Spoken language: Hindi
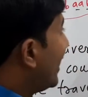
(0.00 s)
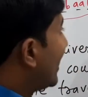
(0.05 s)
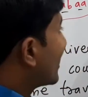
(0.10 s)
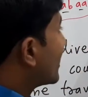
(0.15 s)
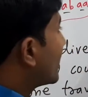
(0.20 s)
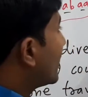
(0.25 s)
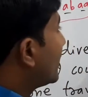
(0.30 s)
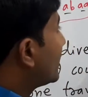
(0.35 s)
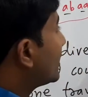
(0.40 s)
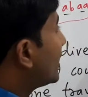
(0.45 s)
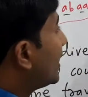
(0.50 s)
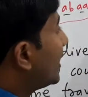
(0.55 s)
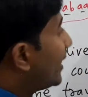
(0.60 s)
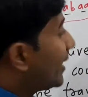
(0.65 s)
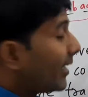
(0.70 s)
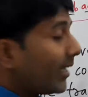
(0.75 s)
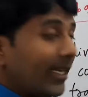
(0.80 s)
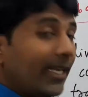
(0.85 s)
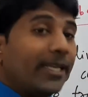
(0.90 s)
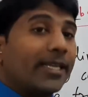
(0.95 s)
एस्टेंजा
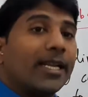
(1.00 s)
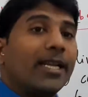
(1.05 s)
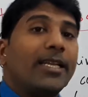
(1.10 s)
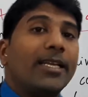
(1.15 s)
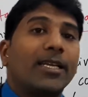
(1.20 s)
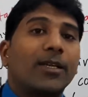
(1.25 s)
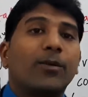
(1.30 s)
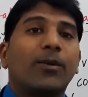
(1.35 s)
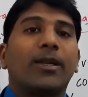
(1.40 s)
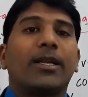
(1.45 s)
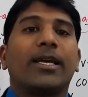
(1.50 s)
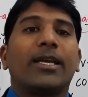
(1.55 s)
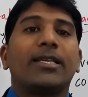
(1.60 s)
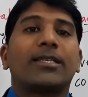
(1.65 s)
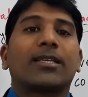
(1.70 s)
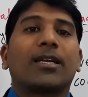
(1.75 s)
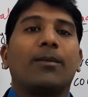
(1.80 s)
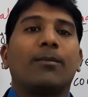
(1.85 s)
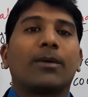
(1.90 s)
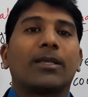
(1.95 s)
एक इटालियन वर्ड है
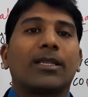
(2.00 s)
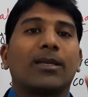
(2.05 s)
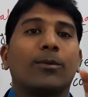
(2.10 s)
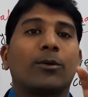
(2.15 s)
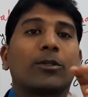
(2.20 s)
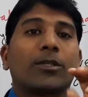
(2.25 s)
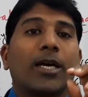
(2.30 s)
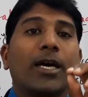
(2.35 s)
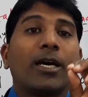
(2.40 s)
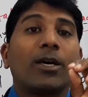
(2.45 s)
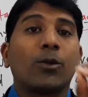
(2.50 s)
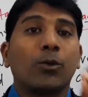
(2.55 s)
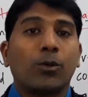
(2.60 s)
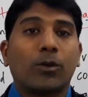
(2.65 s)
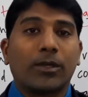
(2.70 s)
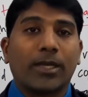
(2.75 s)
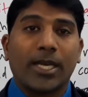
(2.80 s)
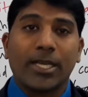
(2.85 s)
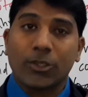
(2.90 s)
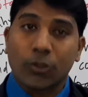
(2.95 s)
इसका मतलब होता है
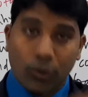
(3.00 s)
रुकना